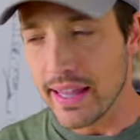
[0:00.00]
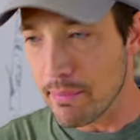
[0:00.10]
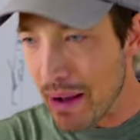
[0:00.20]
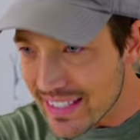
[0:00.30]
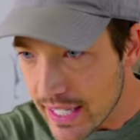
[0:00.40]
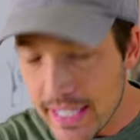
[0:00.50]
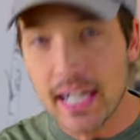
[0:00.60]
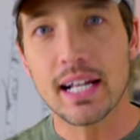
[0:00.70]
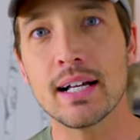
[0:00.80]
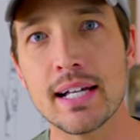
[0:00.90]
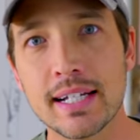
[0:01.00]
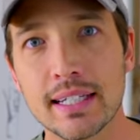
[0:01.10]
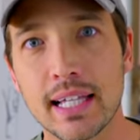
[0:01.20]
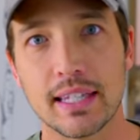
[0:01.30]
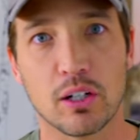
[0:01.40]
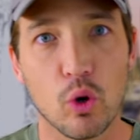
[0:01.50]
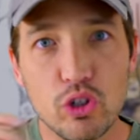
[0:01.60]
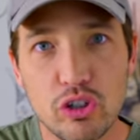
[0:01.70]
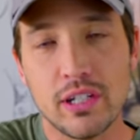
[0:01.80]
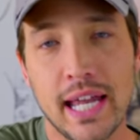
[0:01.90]
で、マス的な考え方って
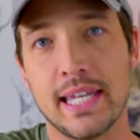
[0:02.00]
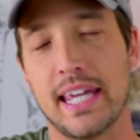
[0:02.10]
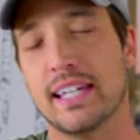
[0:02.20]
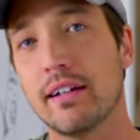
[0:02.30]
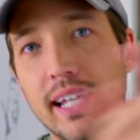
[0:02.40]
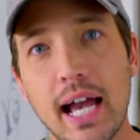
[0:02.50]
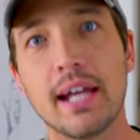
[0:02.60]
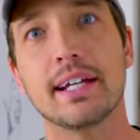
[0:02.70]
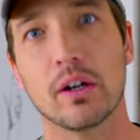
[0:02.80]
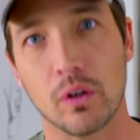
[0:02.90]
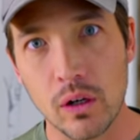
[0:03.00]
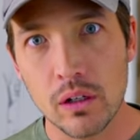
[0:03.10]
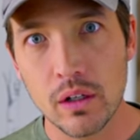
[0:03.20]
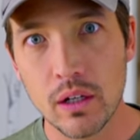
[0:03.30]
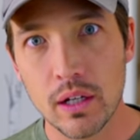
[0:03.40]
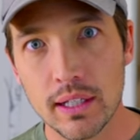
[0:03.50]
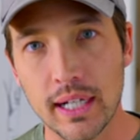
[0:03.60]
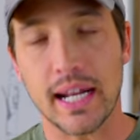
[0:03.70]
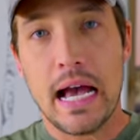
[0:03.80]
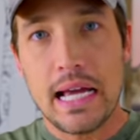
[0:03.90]
50年でひっくり返るやろ。
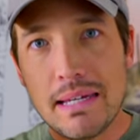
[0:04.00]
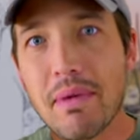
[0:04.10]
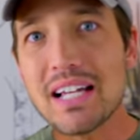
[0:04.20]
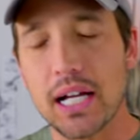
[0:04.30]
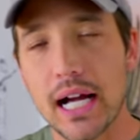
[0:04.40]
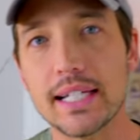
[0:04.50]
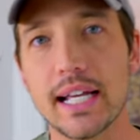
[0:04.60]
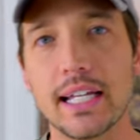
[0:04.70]
だから今社会